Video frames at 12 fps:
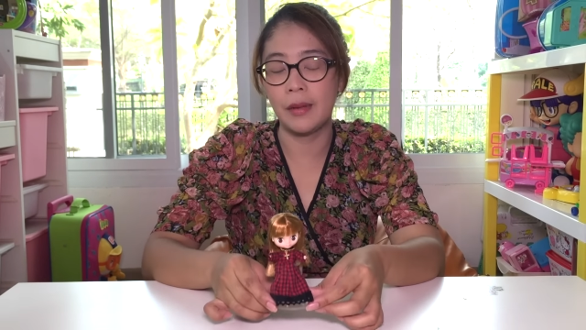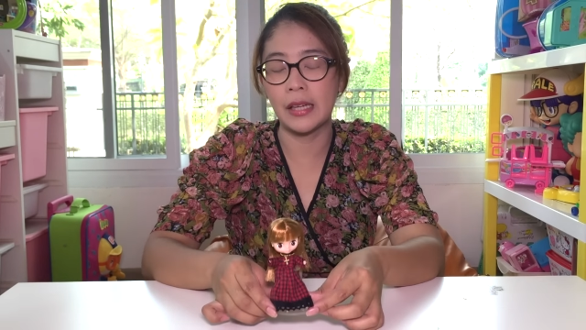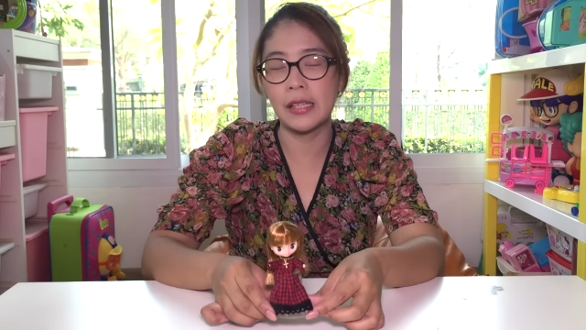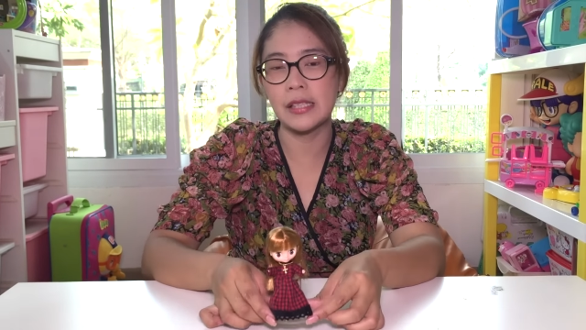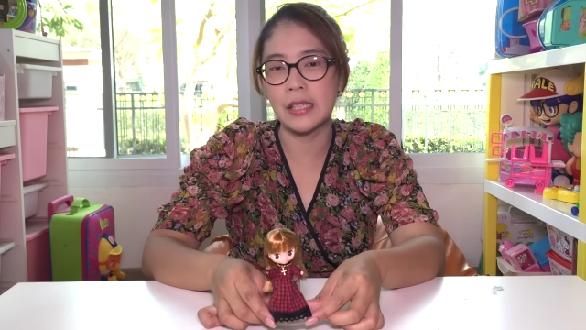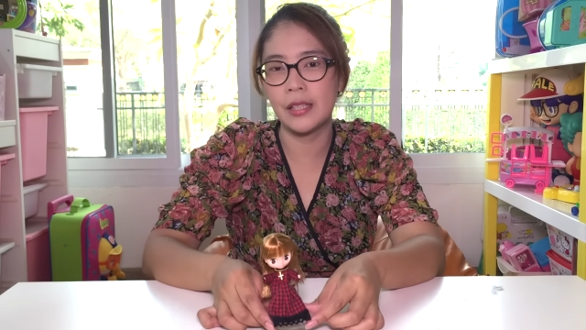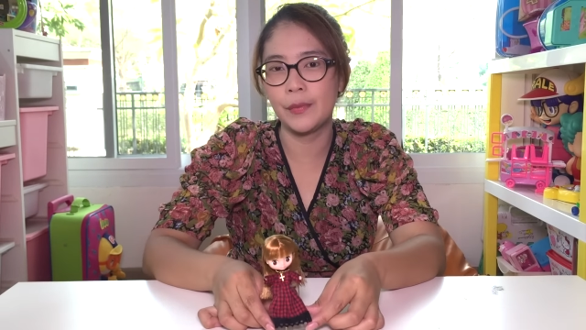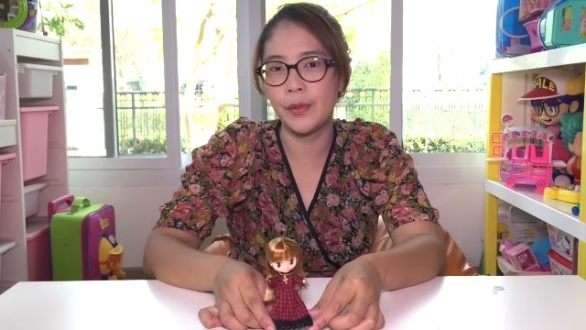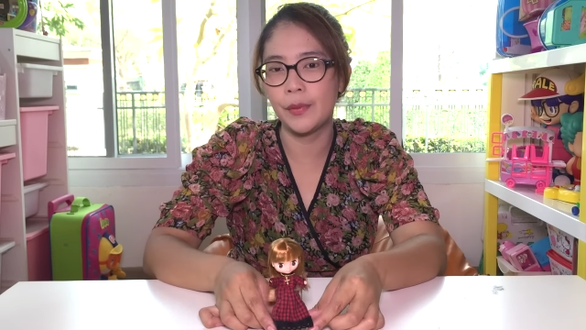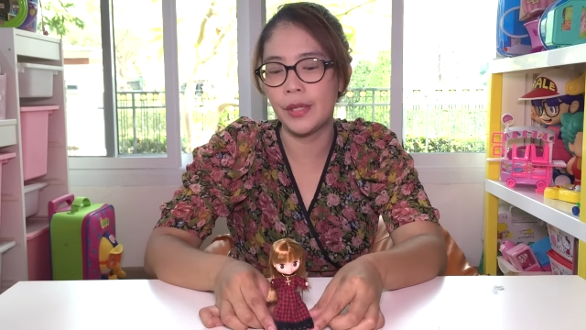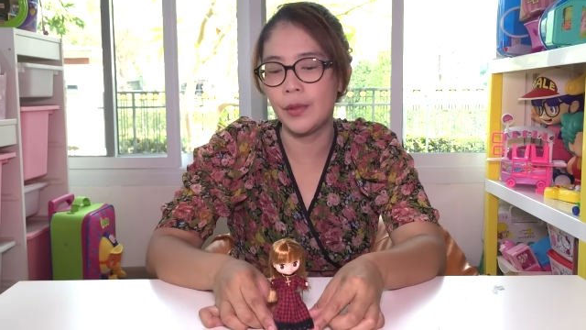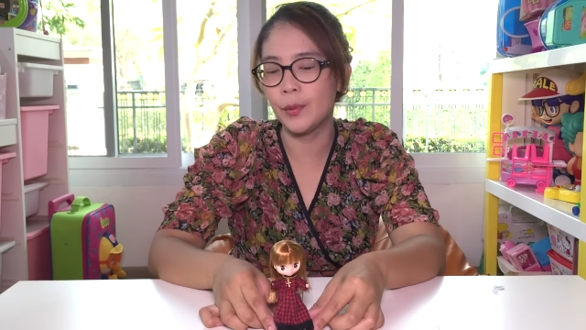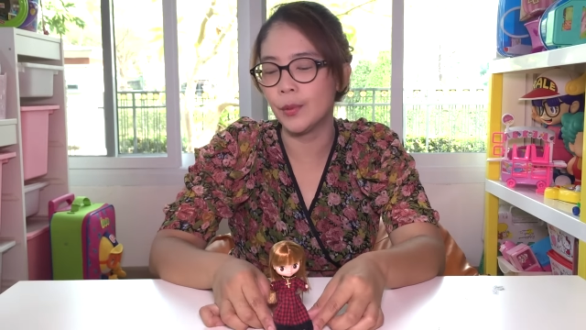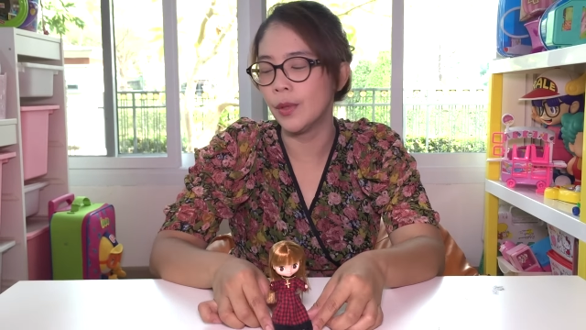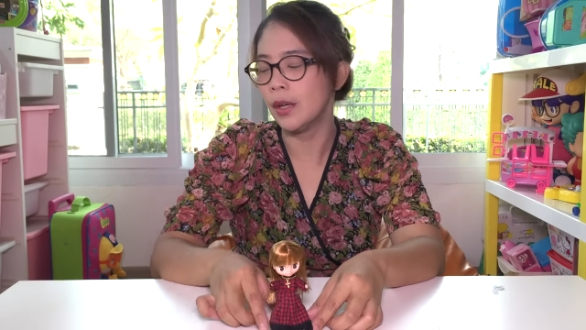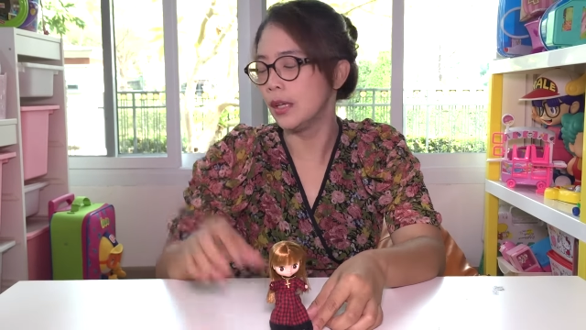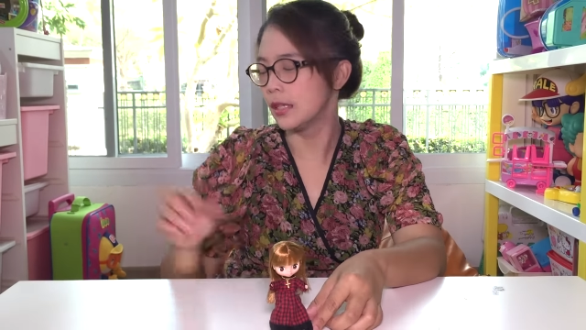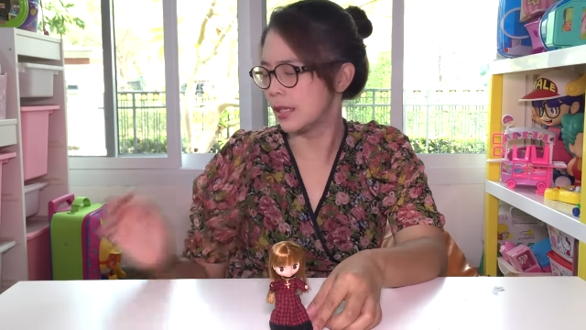แม่เลยจะรีวิวให้ดู
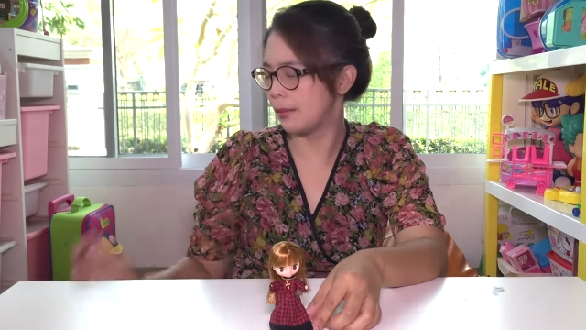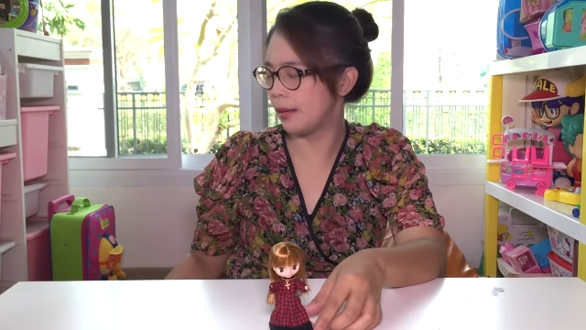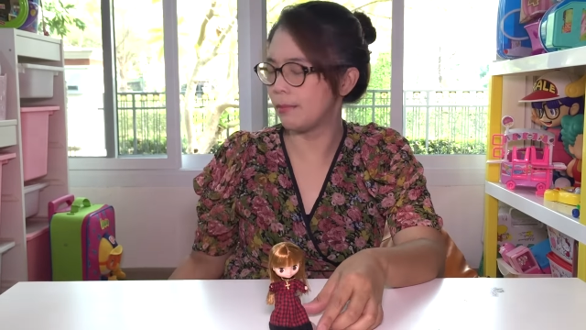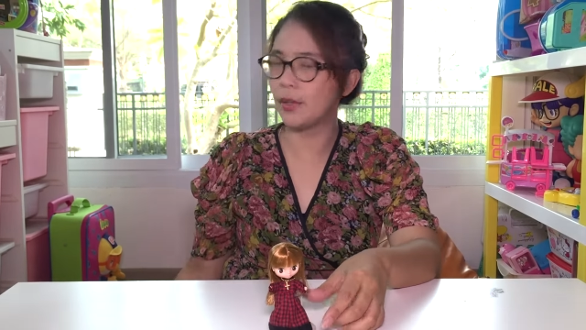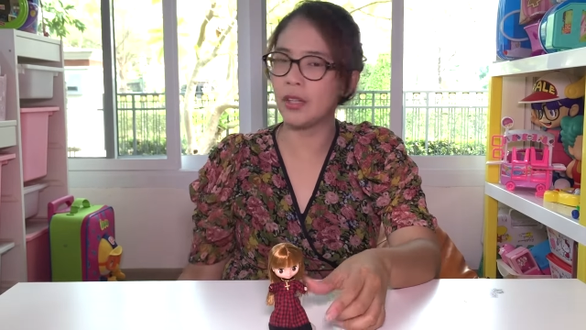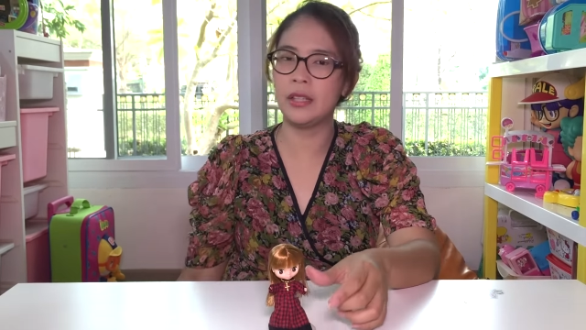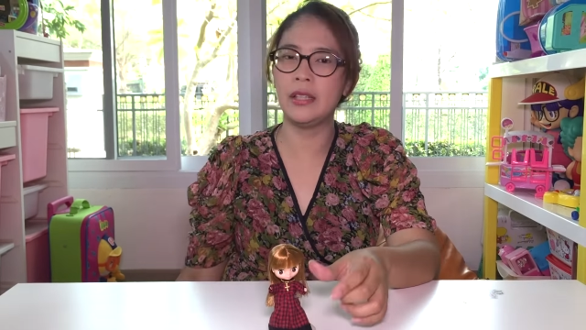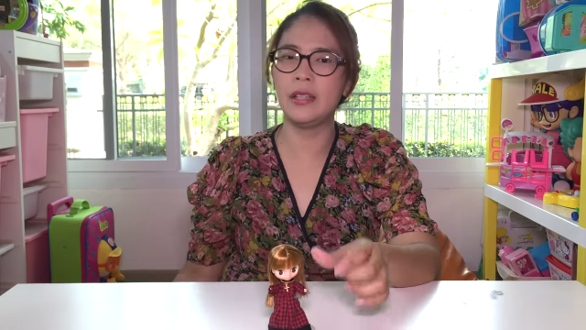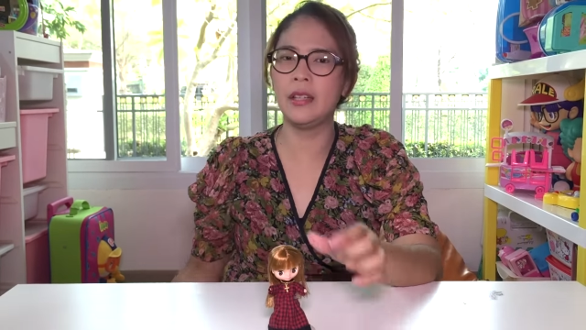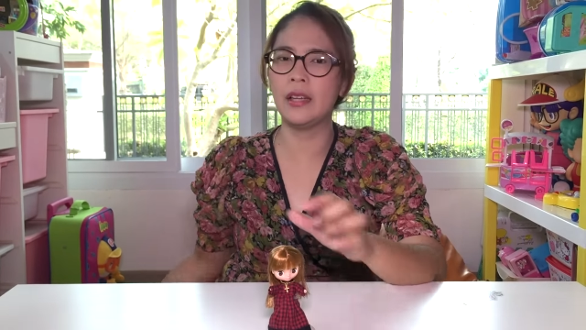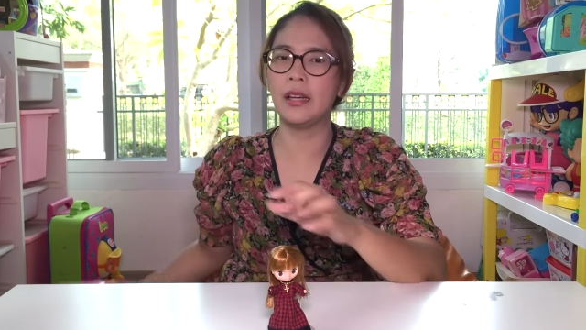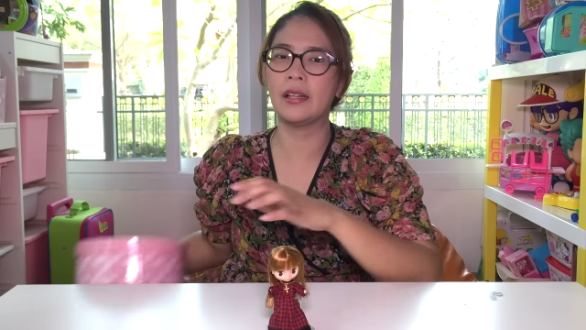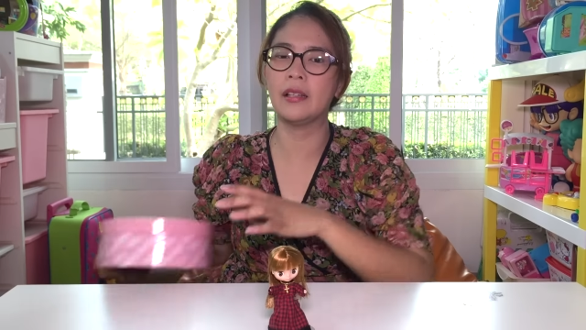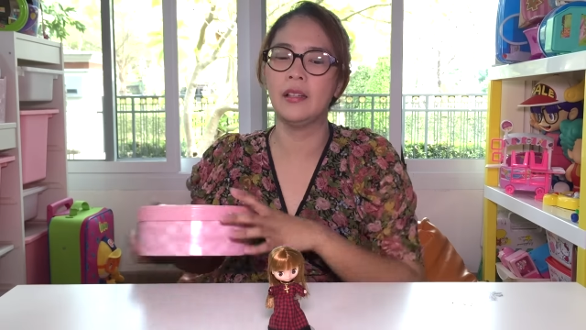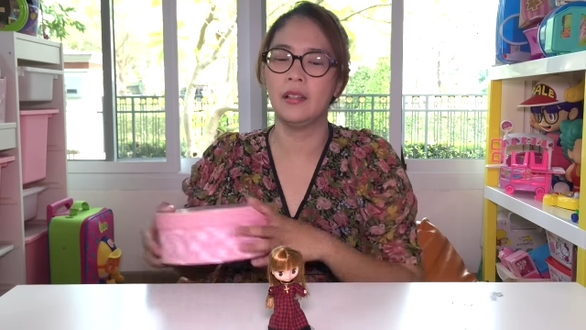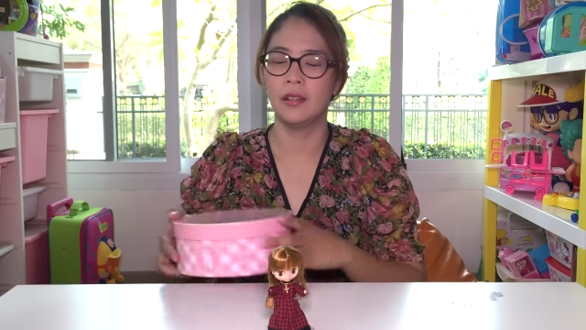สำหรับมอรี่เนี่ยนะ